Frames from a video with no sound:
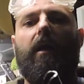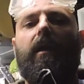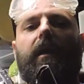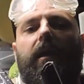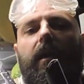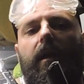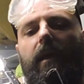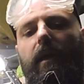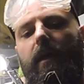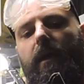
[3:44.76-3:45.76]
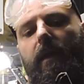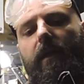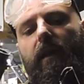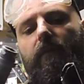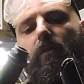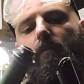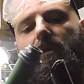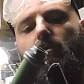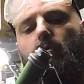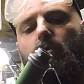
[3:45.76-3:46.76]
Ahora hay que darle forma a
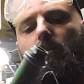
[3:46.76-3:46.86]
estos